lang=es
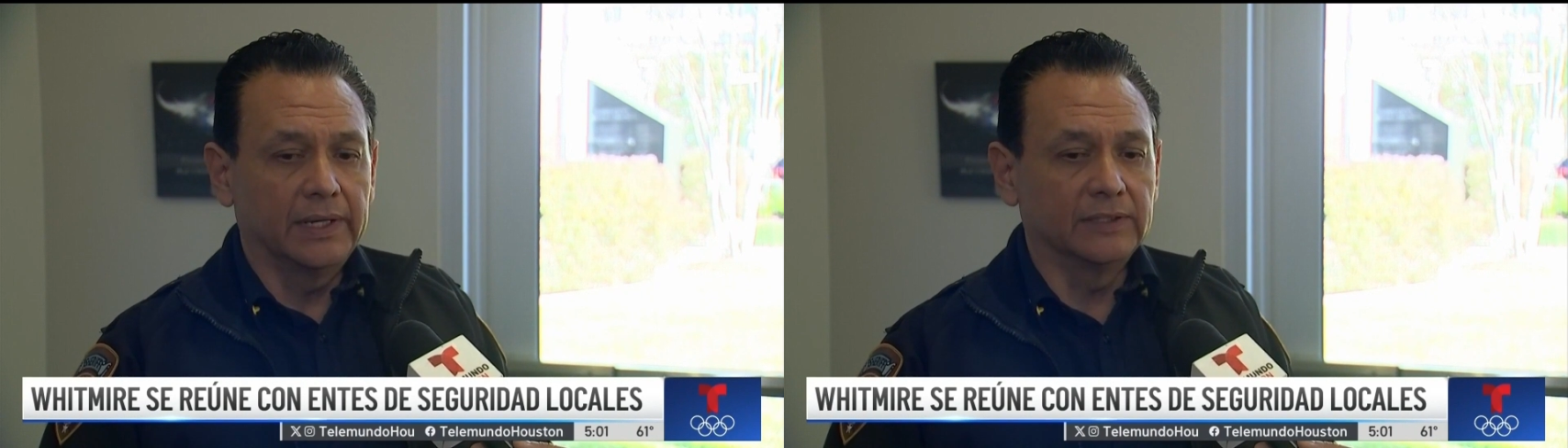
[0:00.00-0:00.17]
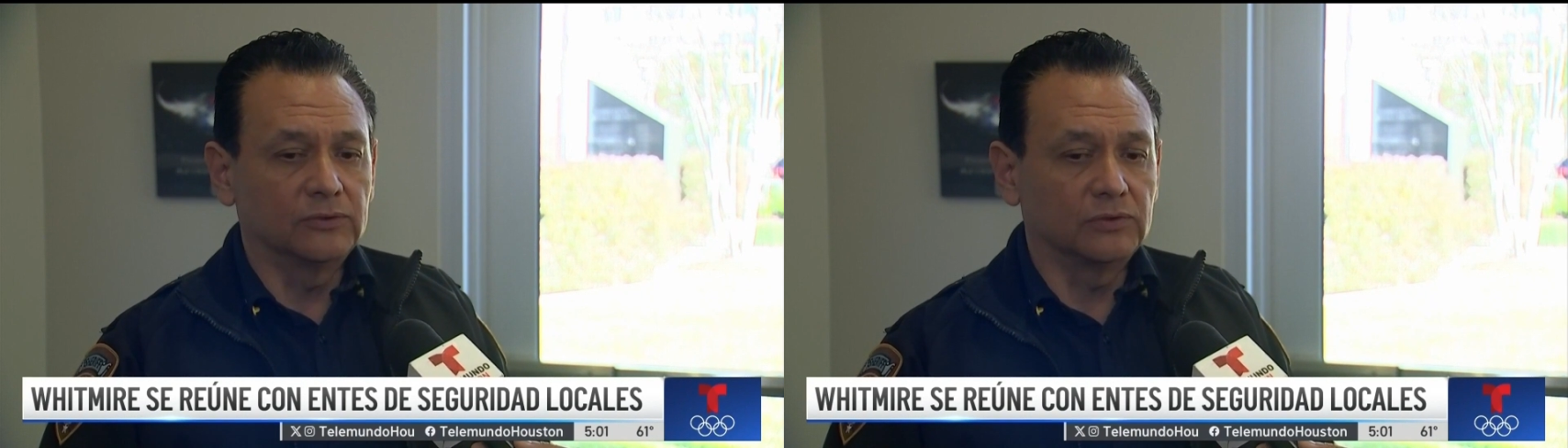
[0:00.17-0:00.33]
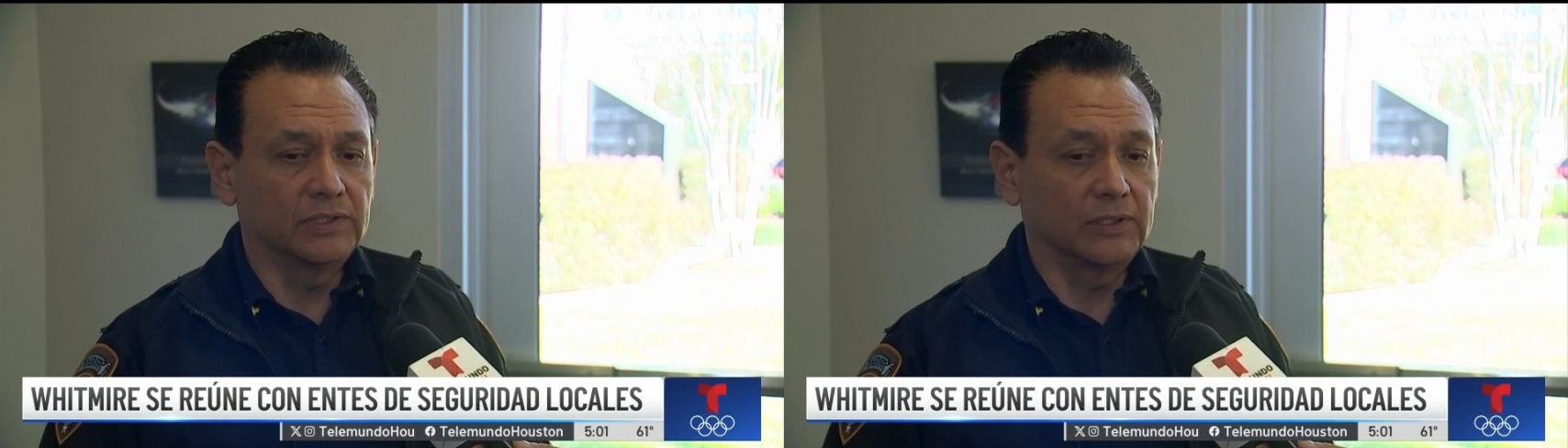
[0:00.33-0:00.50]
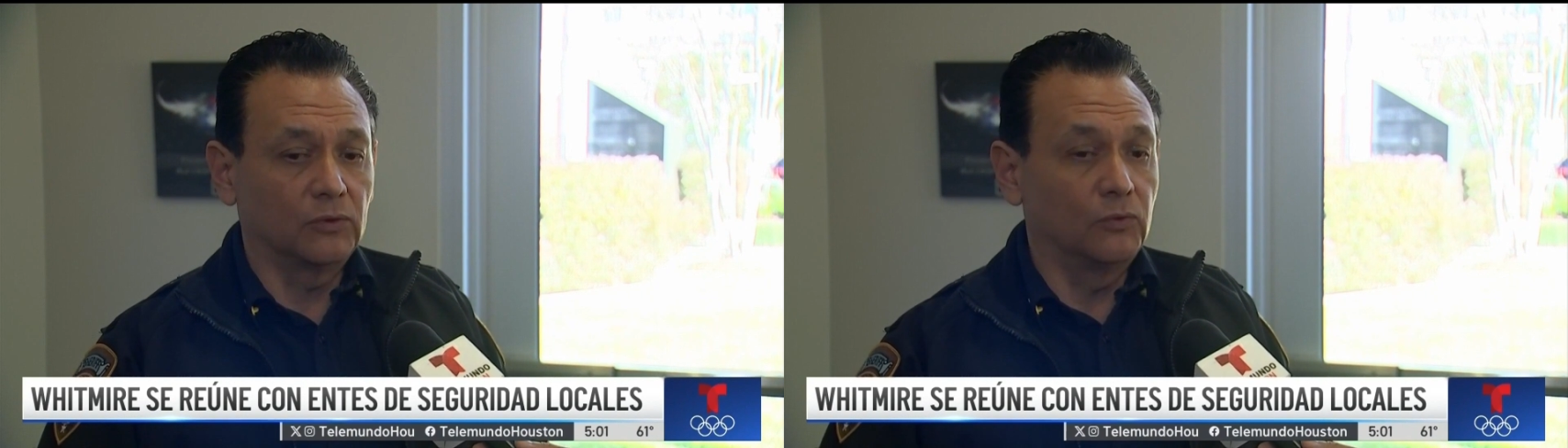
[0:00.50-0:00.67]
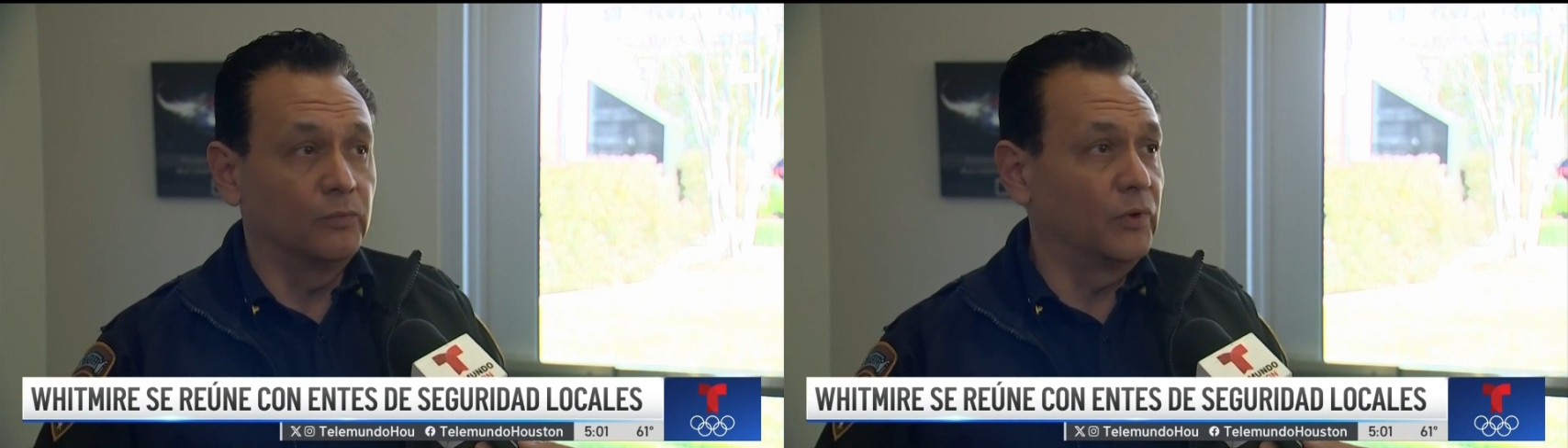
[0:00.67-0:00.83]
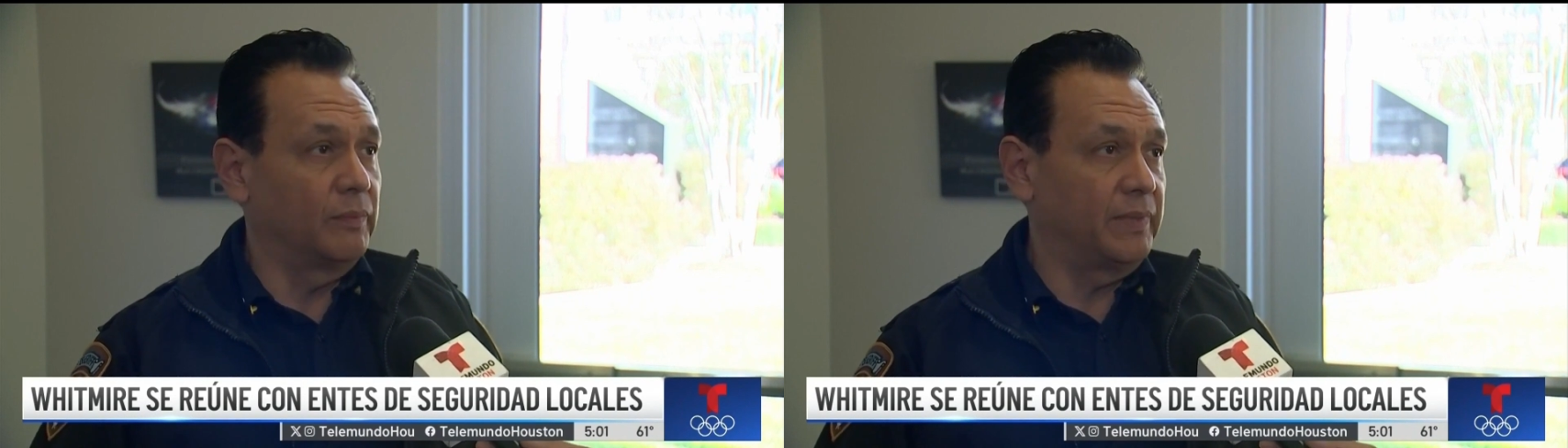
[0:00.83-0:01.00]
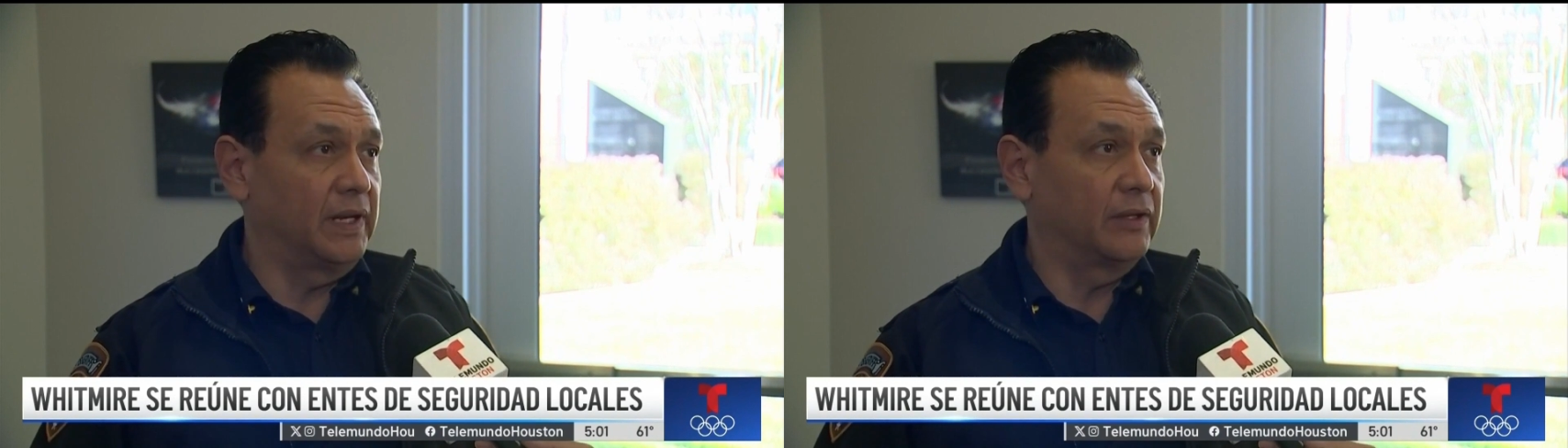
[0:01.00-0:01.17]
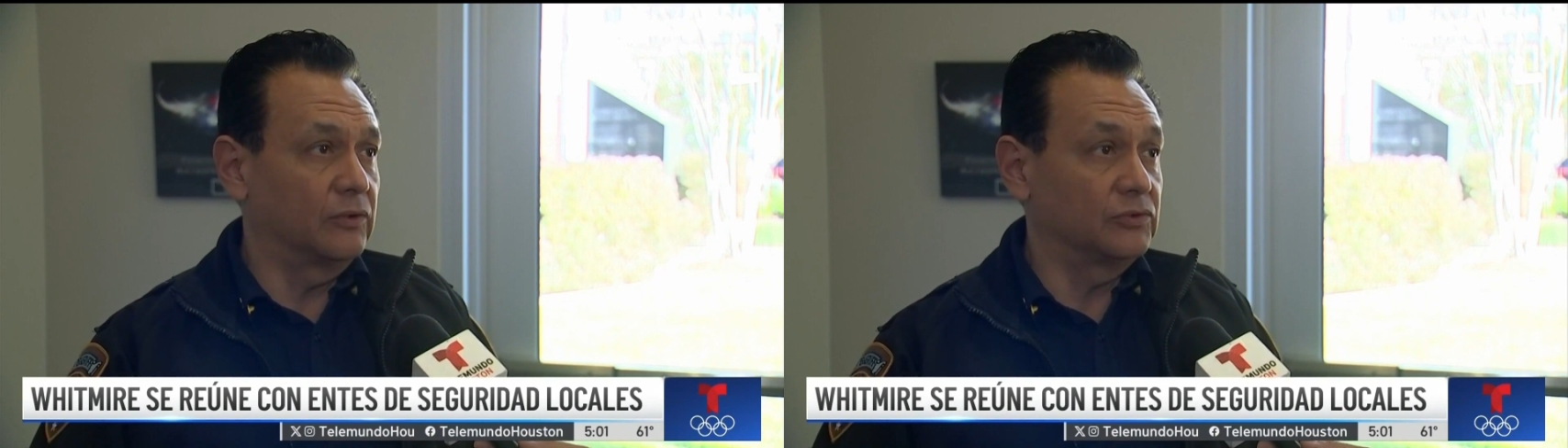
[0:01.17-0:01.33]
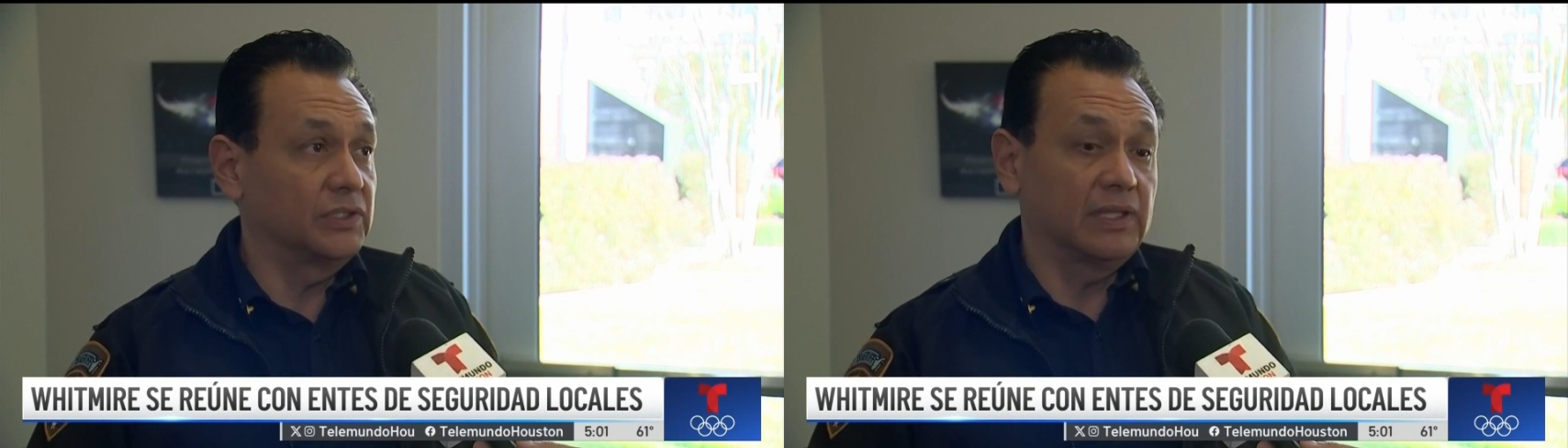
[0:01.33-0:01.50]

entonces es algo muy peligroso.